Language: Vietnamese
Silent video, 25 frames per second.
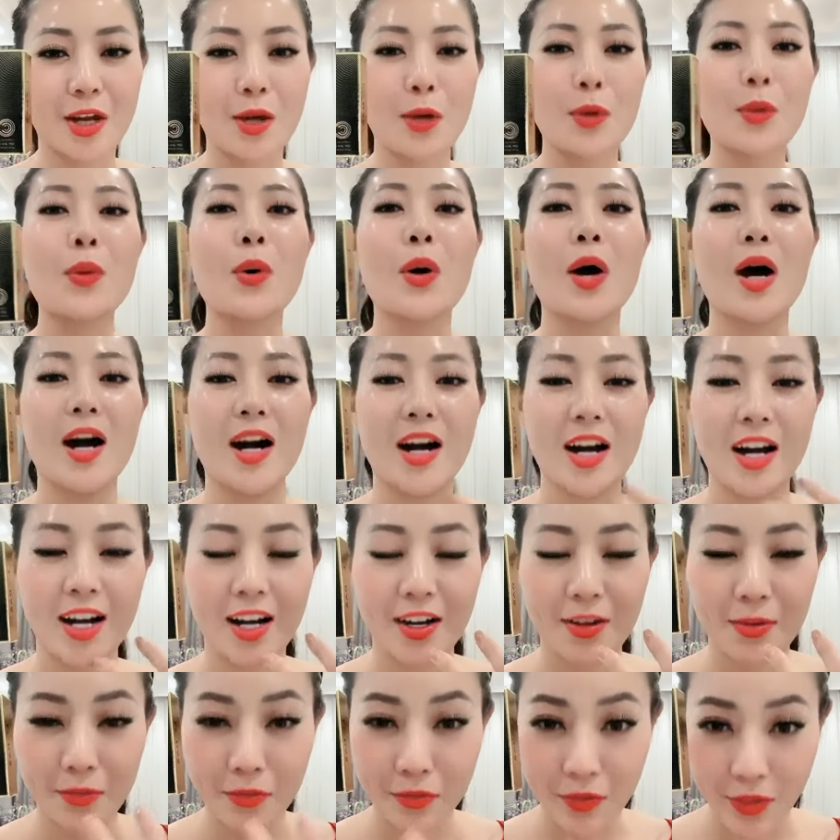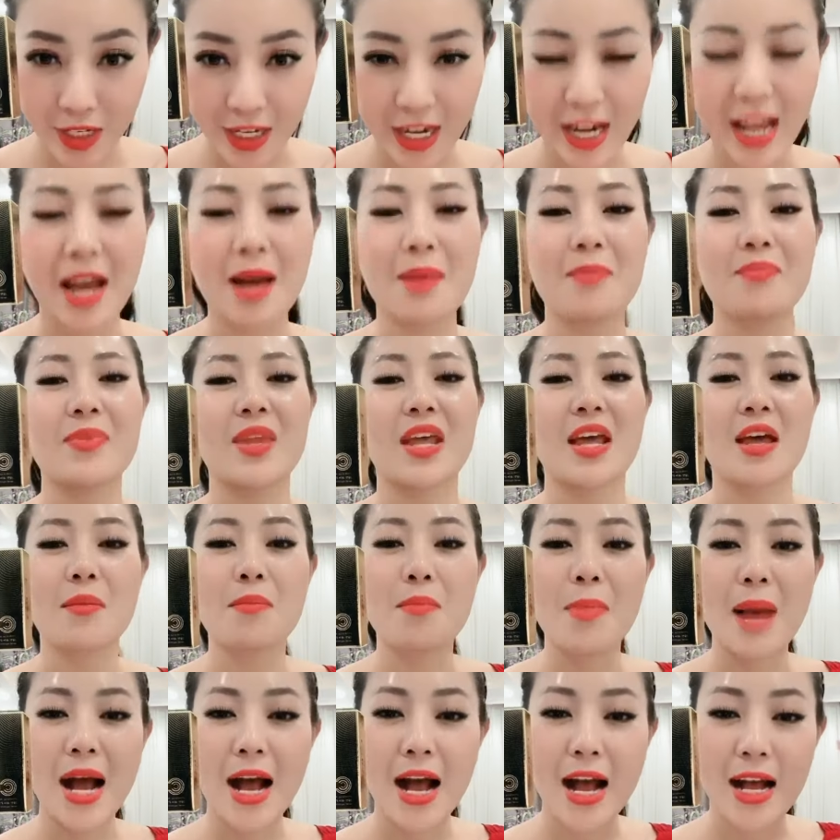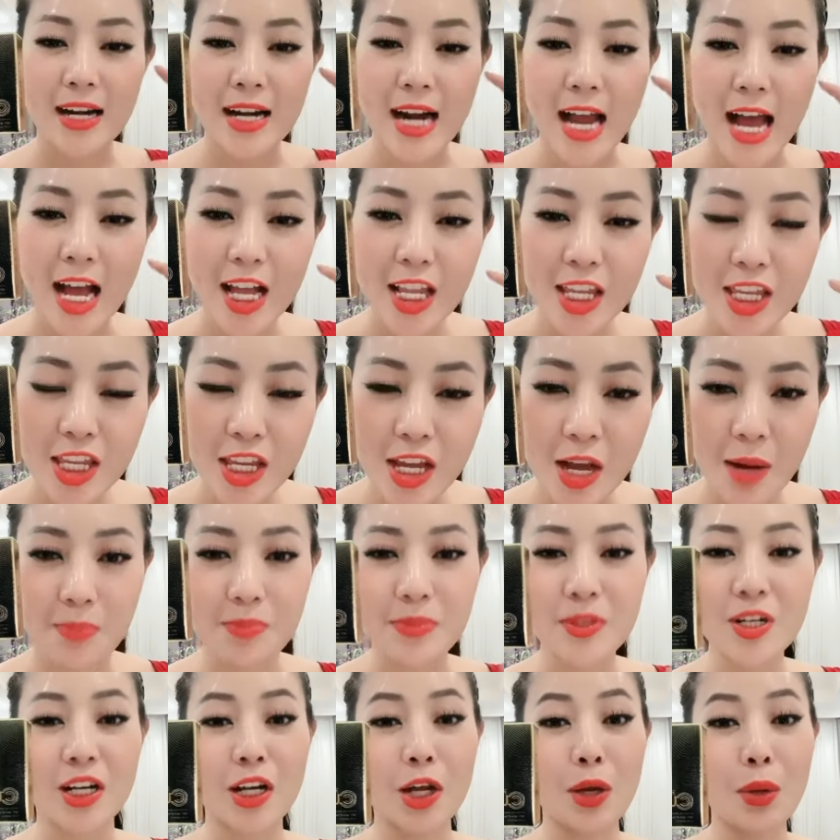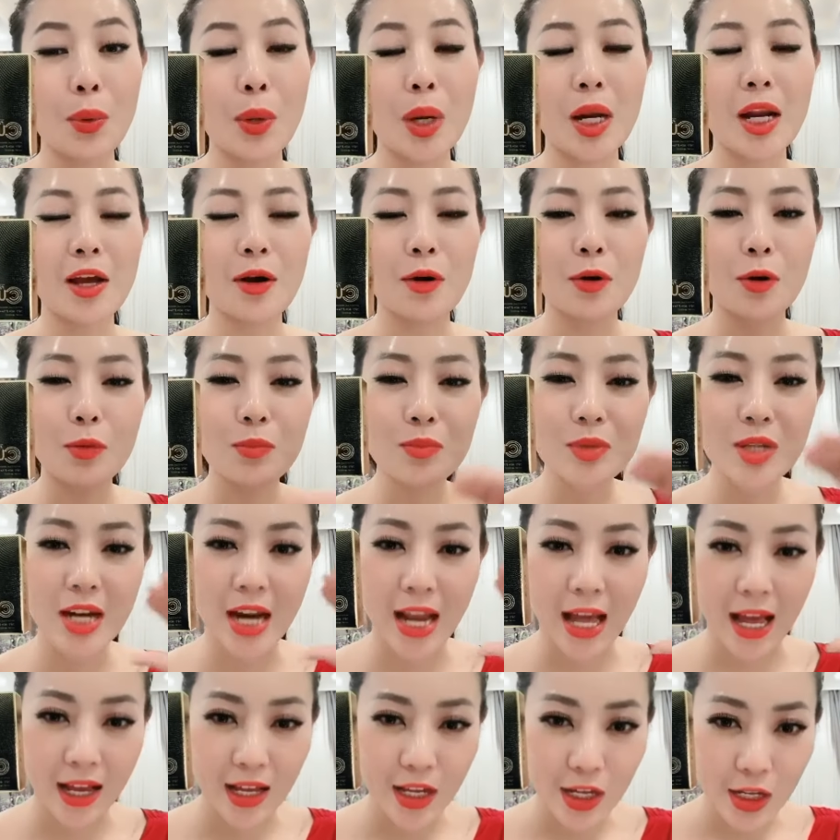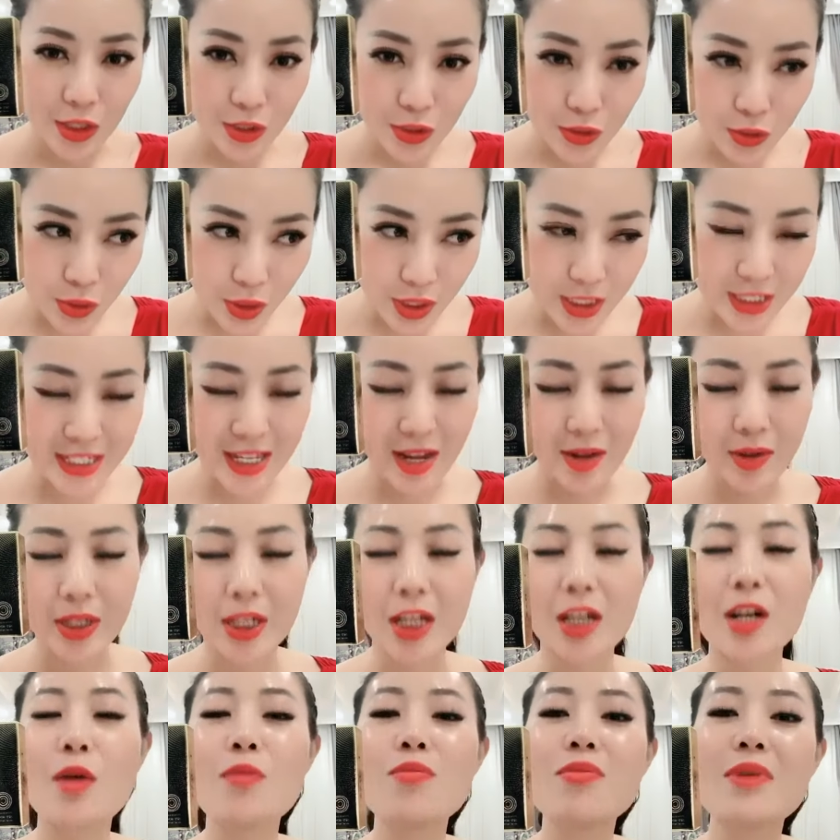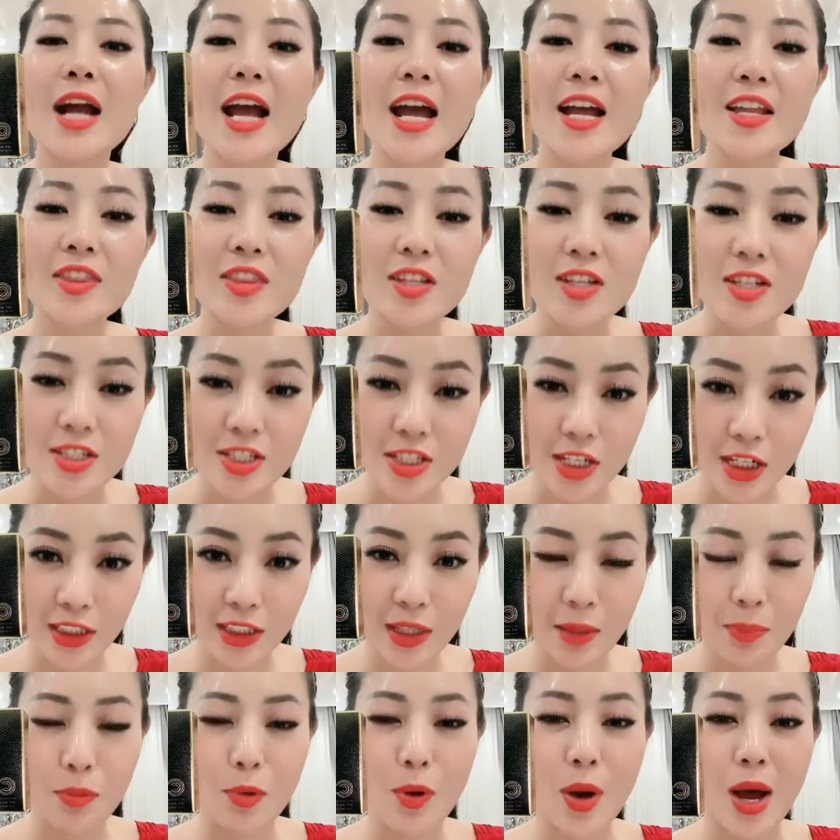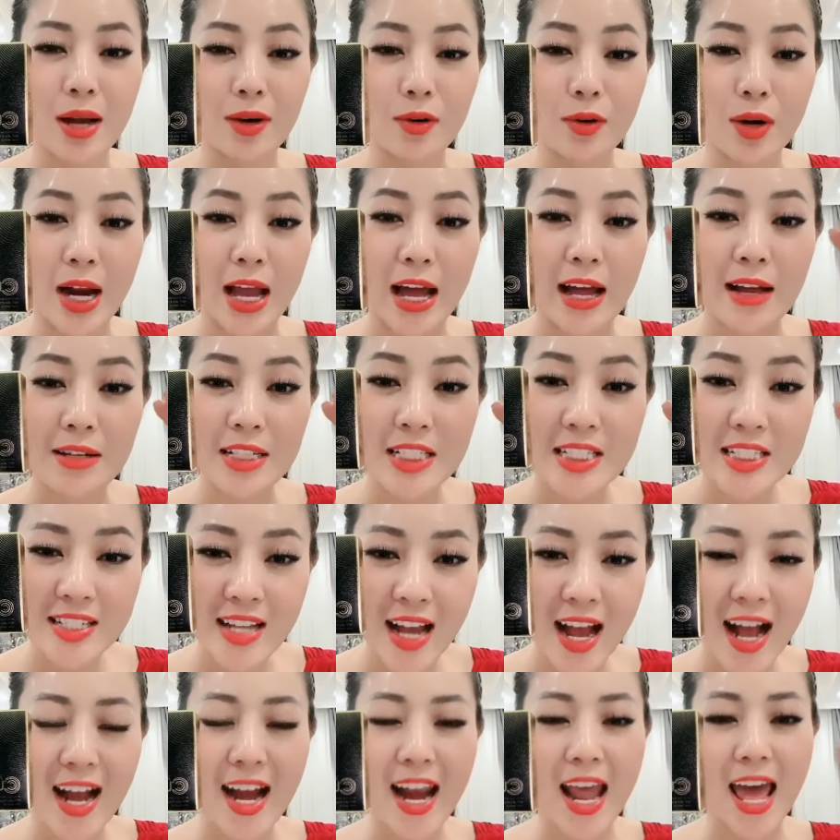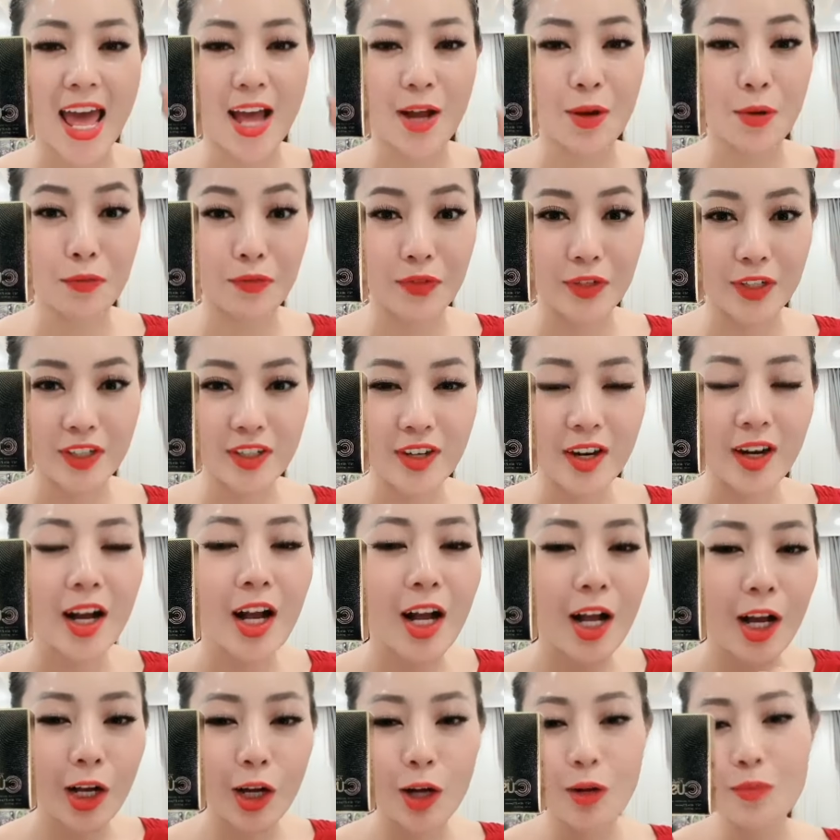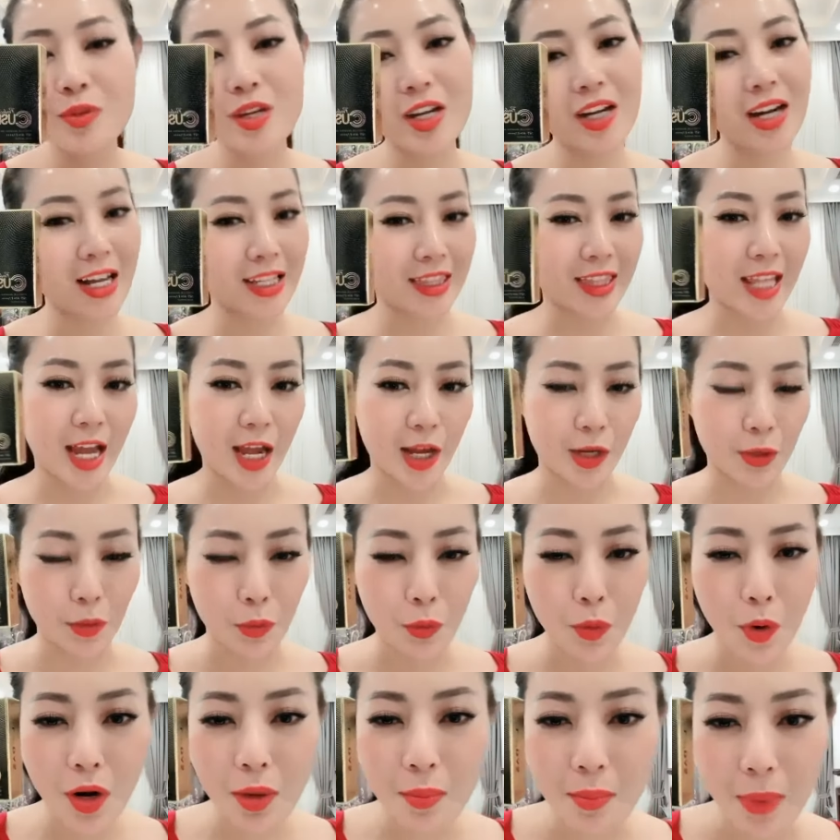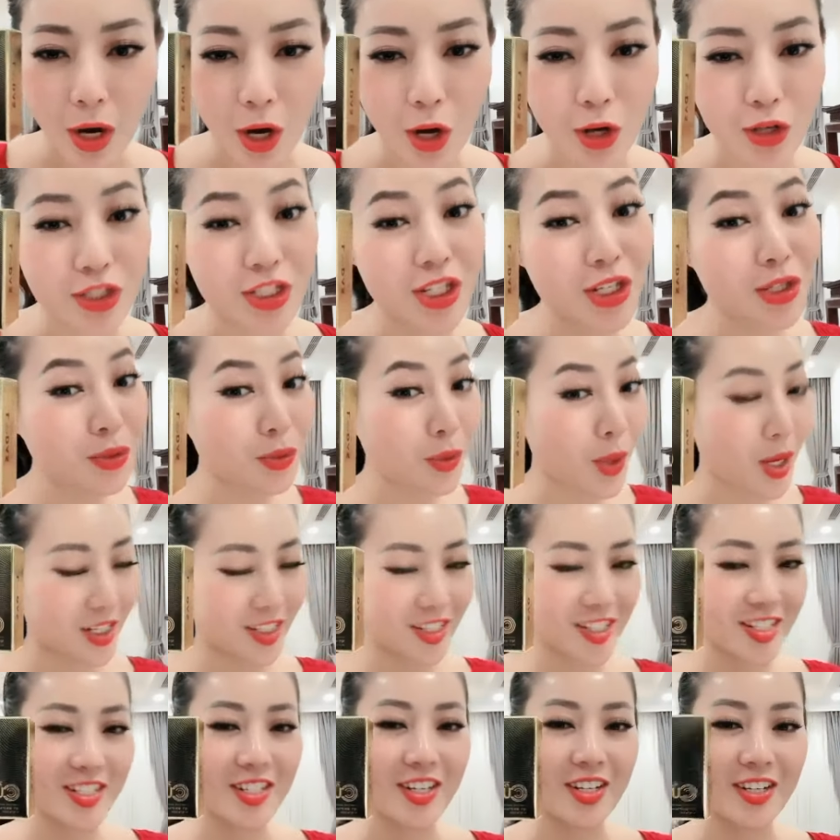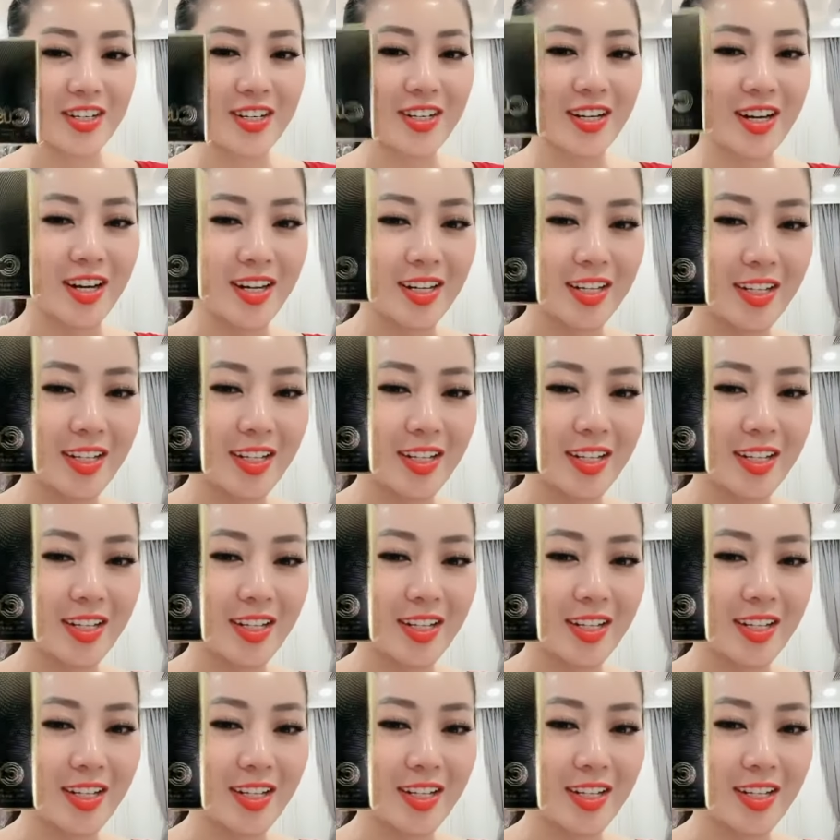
của uh, Việt Nam mà đã nhập được cái nguyên liệu cũng như là chuyển giao được cái công nghệ từ chính tập đoàn gọi là cha đẻ của phấn nước không những là tại Hàn Quốc mà còn trên toàn thế giới nữa cơ.